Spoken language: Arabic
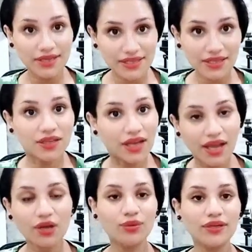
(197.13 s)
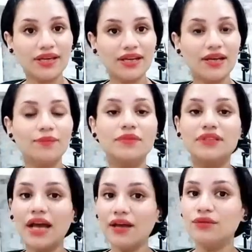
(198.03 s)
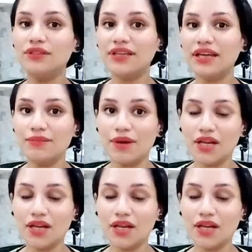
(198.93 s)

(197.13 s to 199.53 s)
اذا حلو الكلام تعالوا نتكلم